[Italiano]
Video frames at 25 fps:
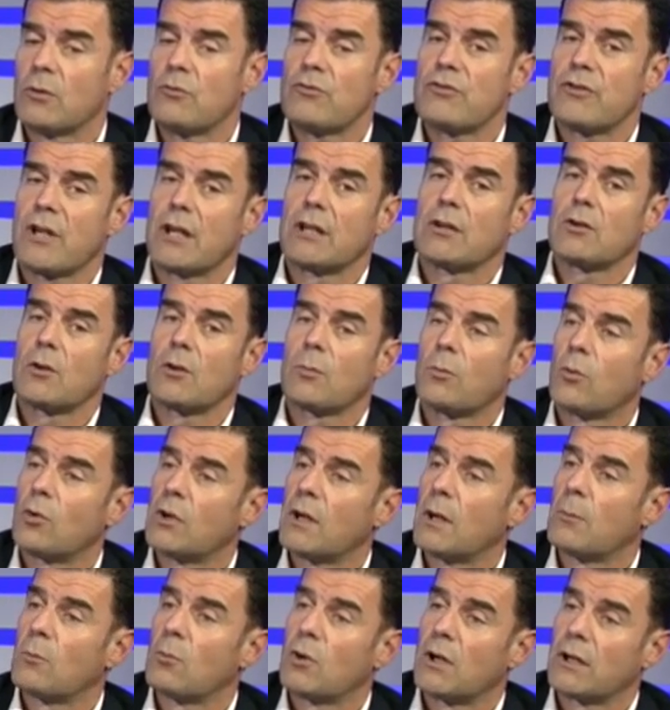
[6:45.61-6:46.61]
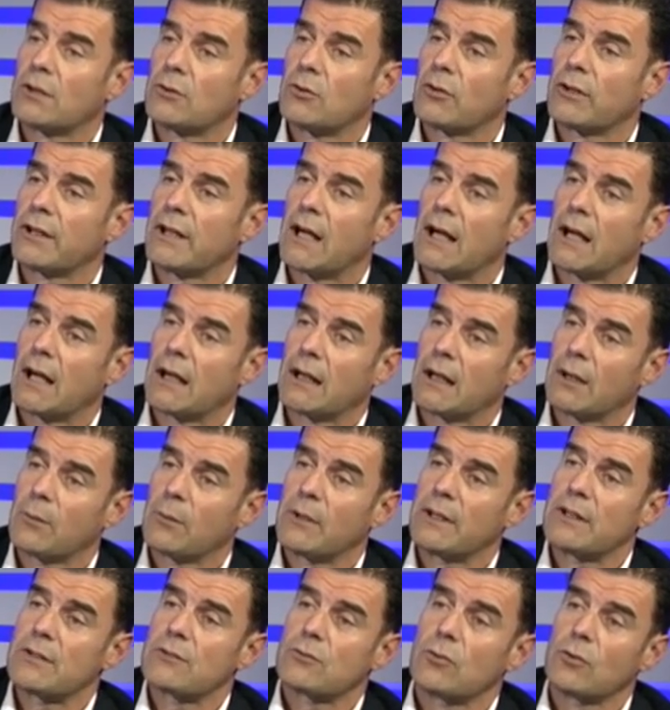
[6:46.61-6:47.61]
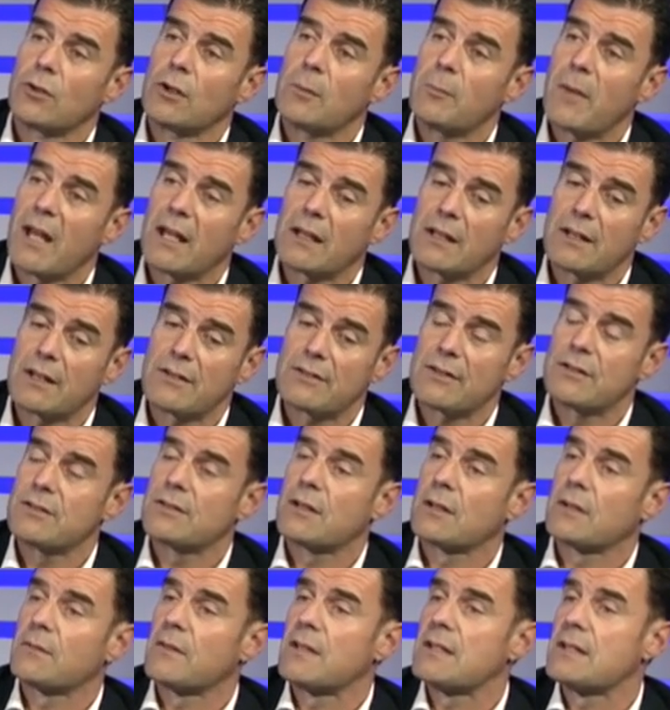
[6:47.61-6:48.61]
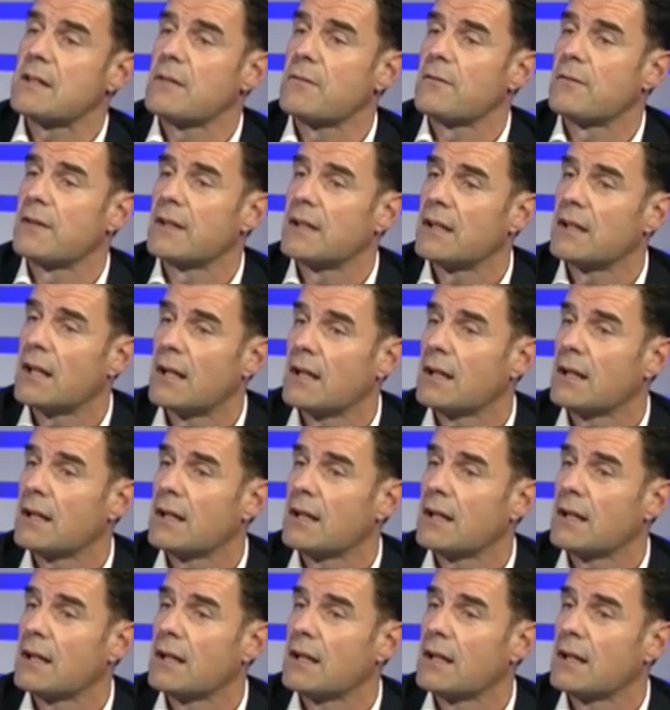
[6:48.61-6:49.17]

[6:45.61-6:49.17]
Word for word: in un centro poliambulatoriale, quindi studi medici, servizi